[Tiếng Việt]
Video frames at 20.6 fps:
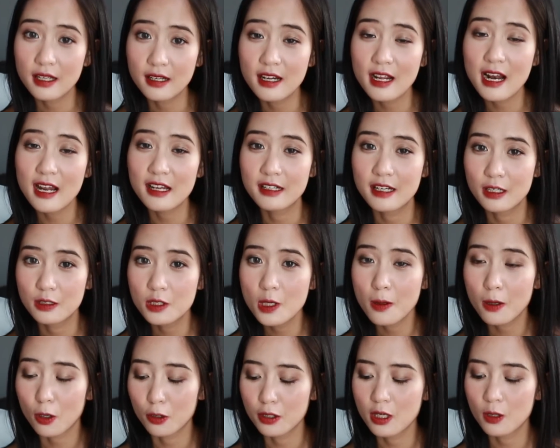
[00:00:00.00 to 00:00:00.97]
Thế nên là nếu như
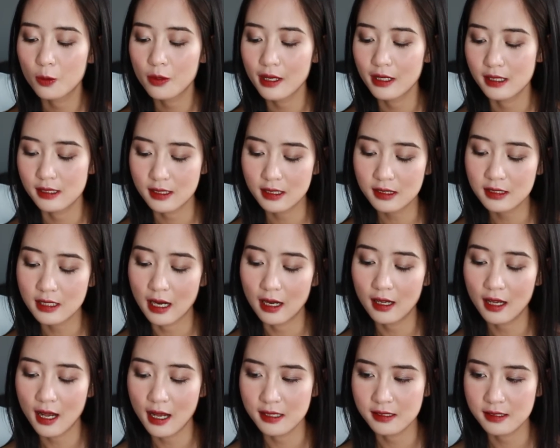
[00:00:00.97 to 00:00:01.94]
mà có điều kiện thì chắc chắn
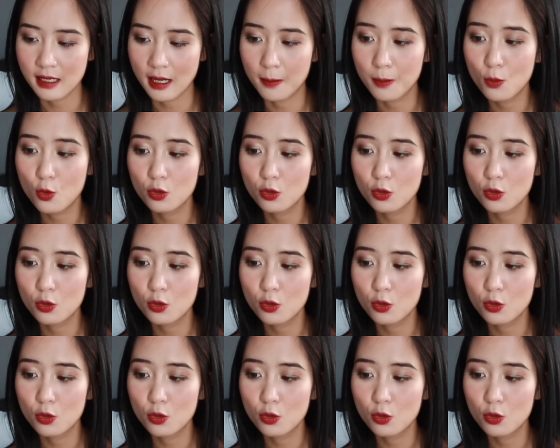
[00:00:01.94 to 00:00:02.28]
là Hà sẽ